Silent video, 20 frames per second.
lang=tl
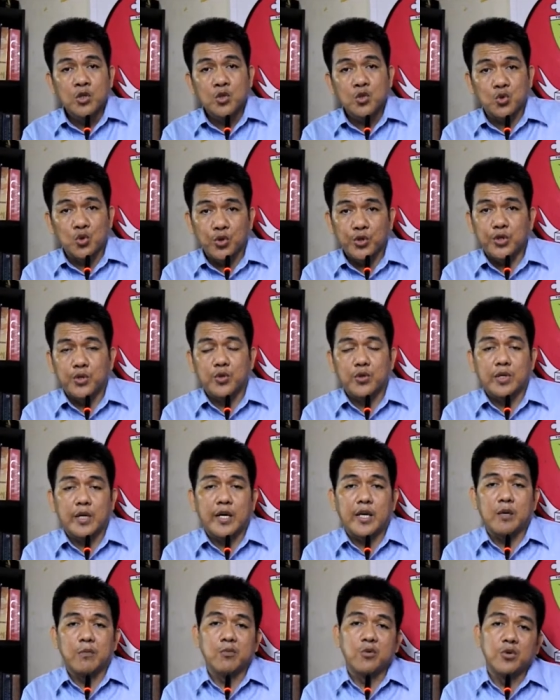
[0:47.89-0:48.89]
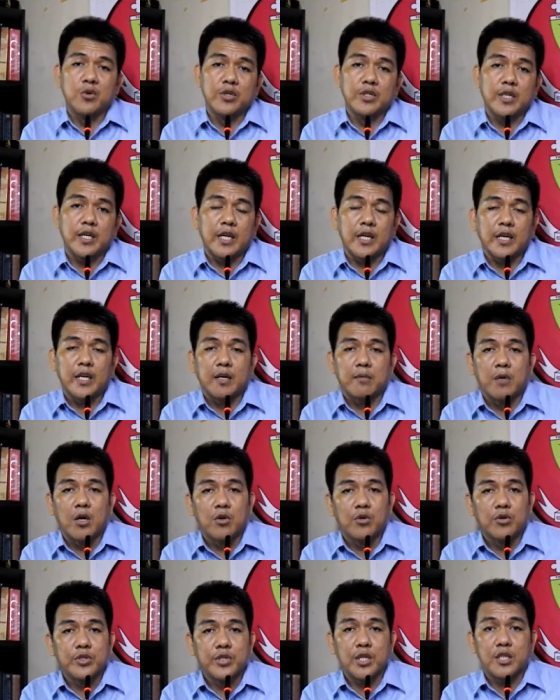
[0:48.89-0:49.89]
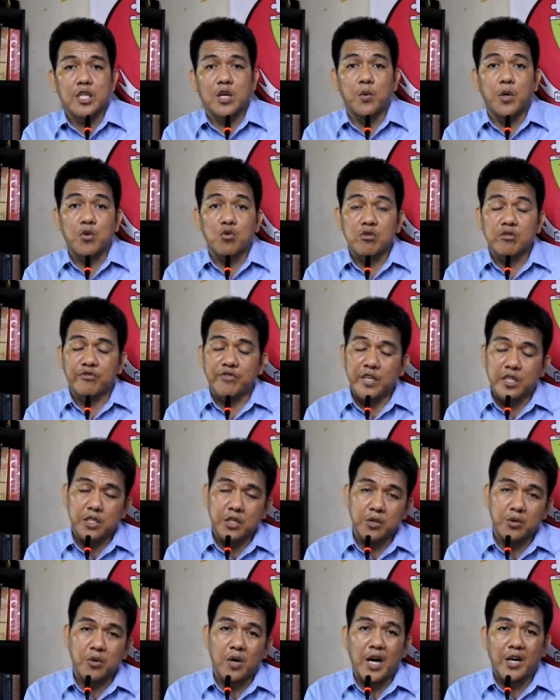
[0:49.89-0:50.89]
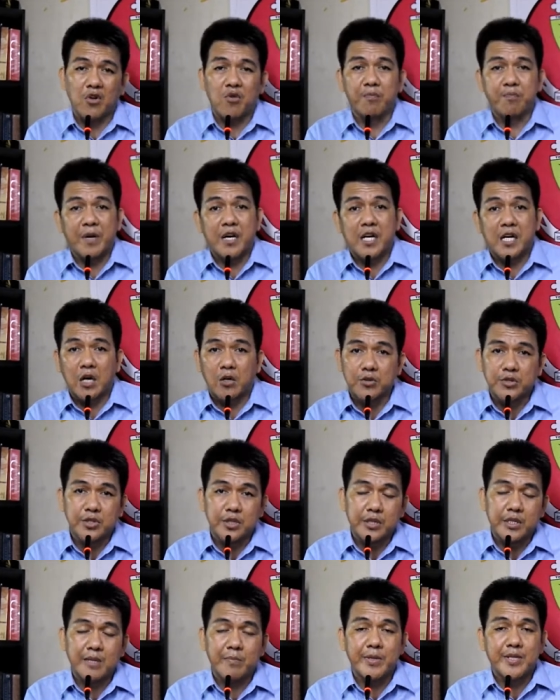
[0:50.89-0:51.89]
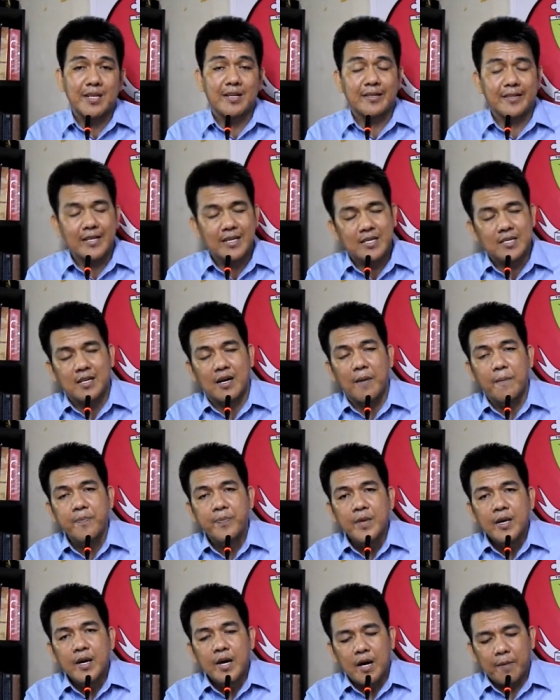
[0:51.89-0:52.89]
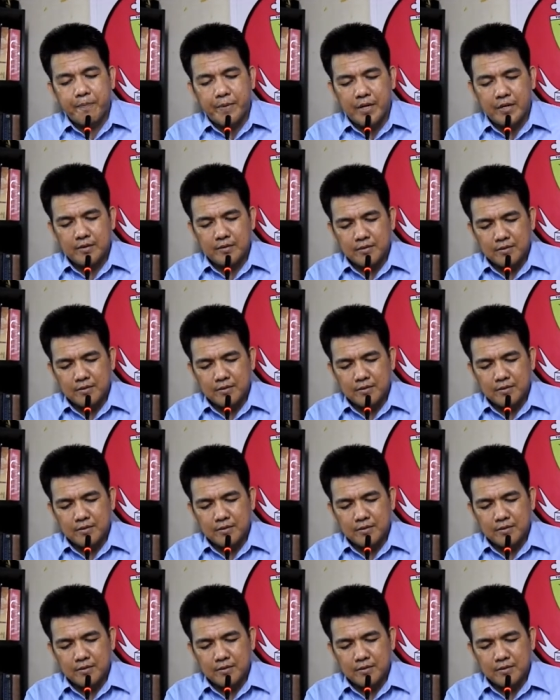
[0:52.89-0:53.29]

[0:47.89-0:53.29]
tuyo na himuon kining maong gitawag og video aron pag counter ni bisan kinsa apan